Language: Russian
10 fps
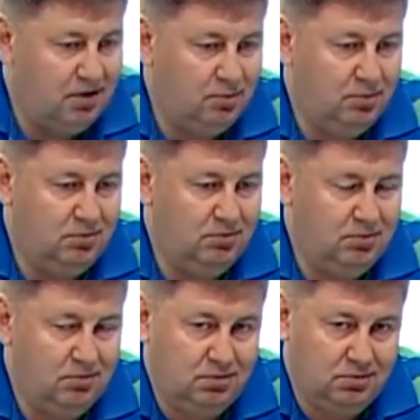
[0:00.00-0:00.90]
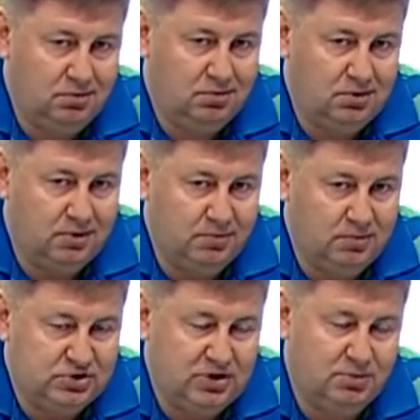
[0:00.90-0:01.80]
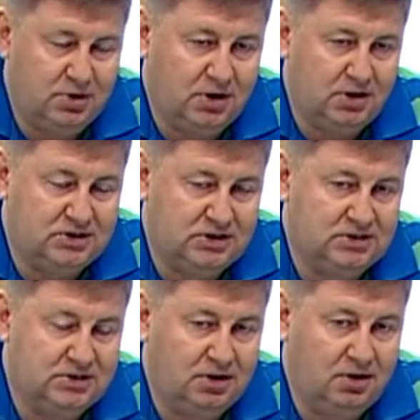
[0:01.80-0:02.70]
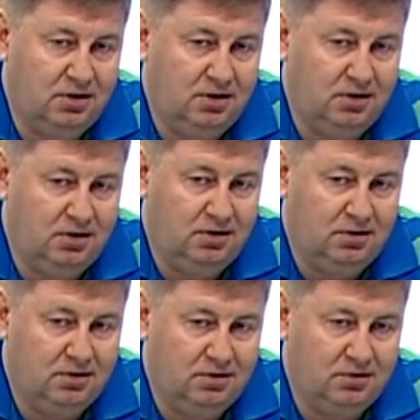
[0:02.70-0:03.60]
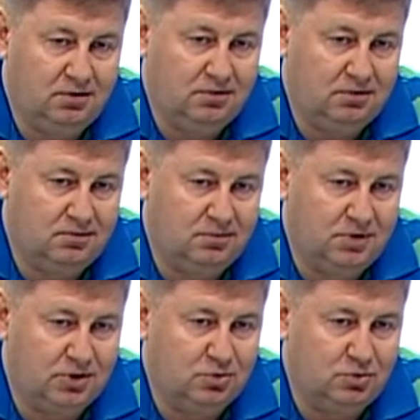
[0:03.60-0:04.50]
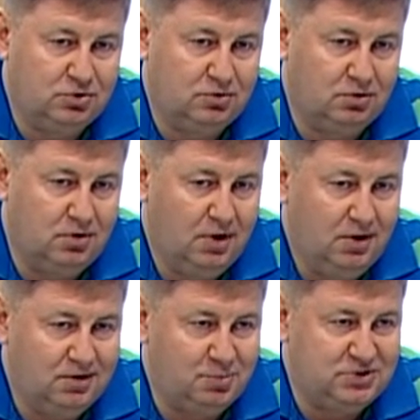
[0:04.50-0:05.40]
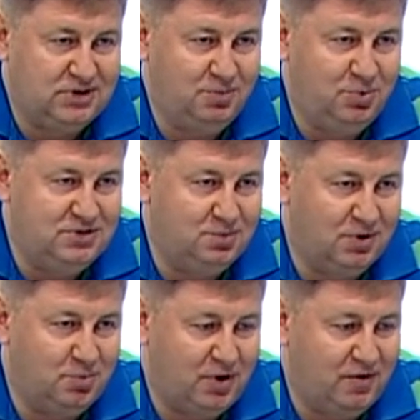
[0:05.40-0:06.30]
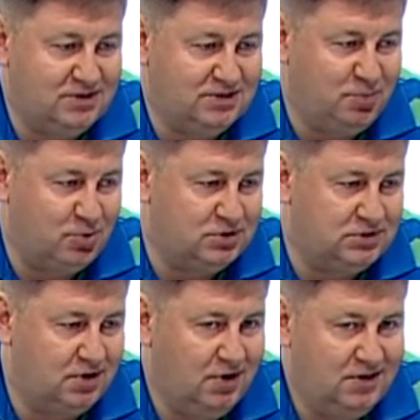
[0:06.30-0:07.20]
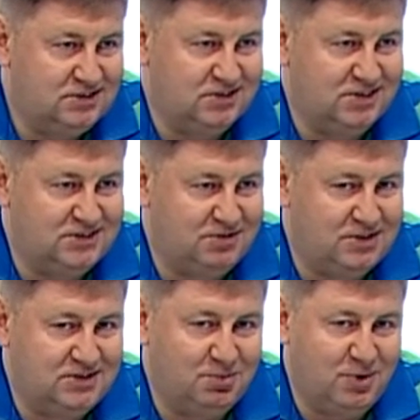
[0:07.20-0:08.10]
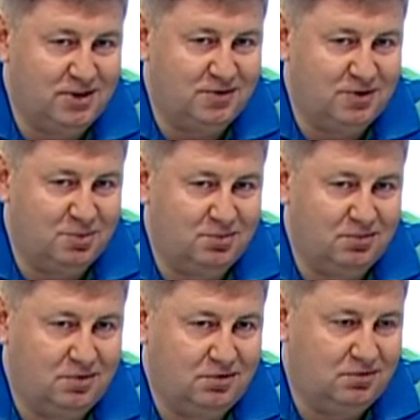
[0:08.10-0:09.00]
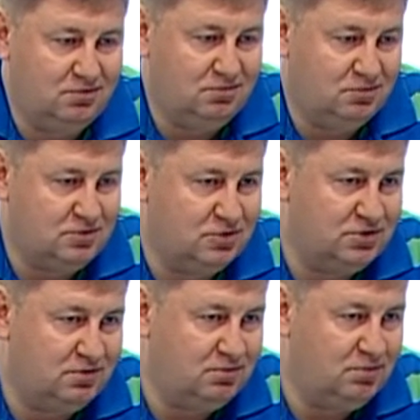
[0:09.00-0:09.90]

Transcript: А, а, масштабная организация, и э, я думаю, что написать письма, отправить запросы, согласовать с командованием, сложного